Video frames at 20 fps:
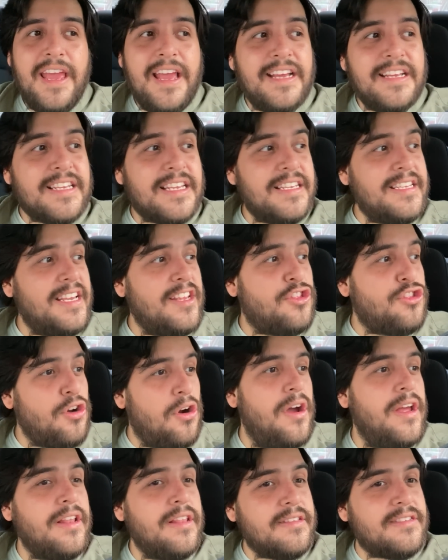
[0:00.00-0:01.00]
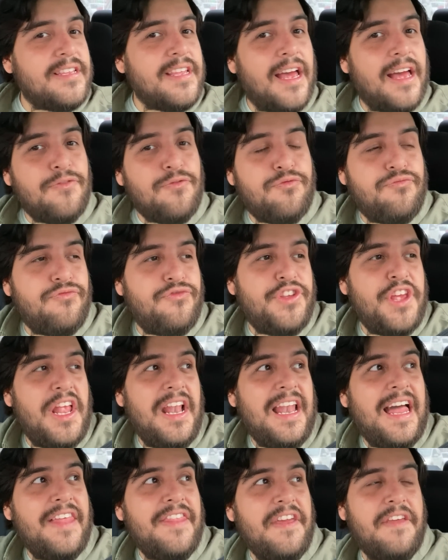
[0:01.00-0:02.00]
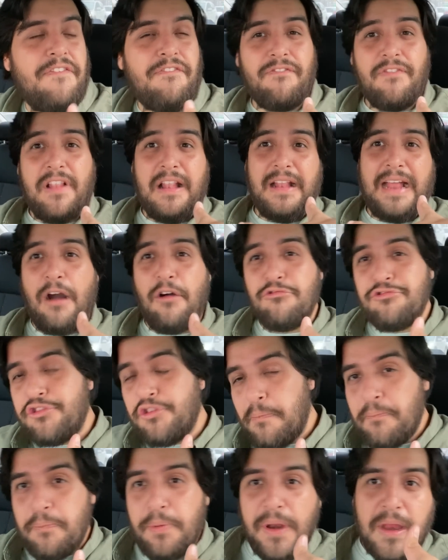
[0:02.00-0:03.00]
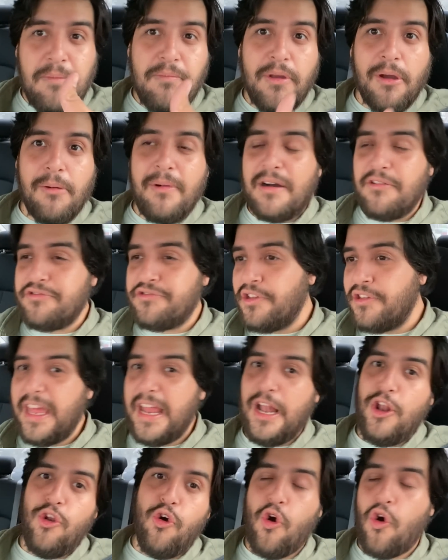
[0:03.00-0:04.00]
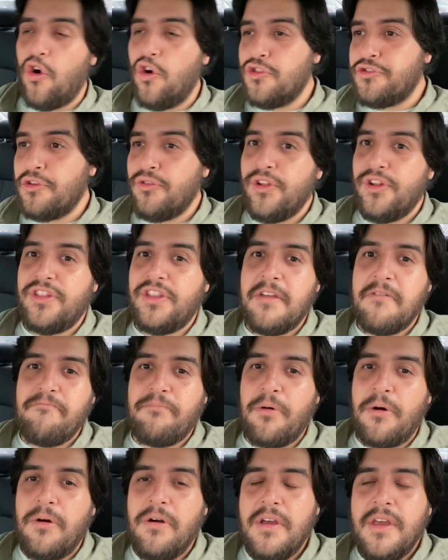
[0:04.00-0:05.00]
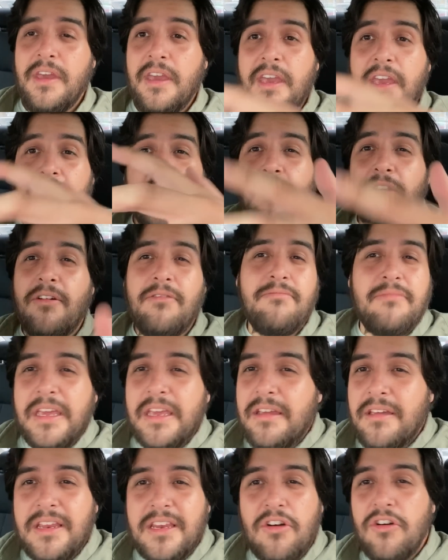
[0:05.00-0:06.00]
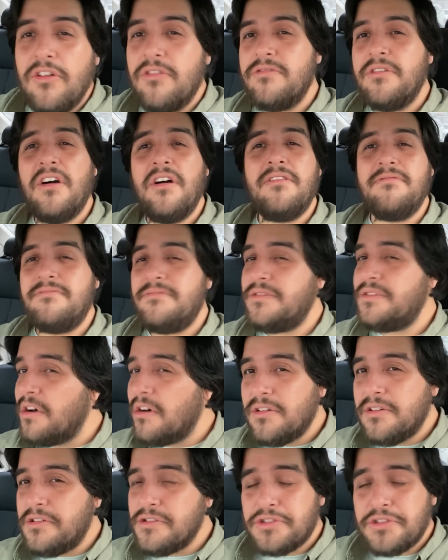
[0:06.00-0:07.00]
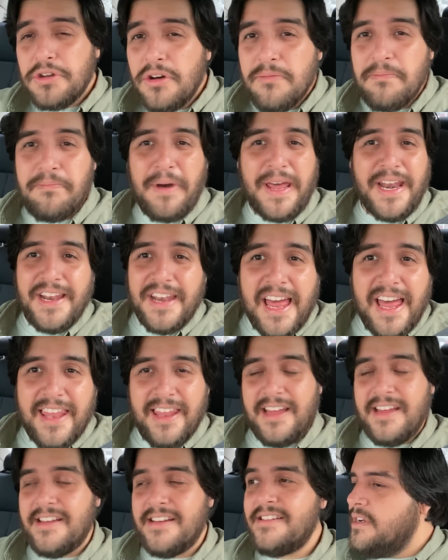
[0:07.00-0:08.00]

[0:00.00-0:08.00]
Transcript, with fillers: Es que Citroën se hace la de auto premium, auto de lujo todo el tiempo. Y no, y no, no, no, no son para nada.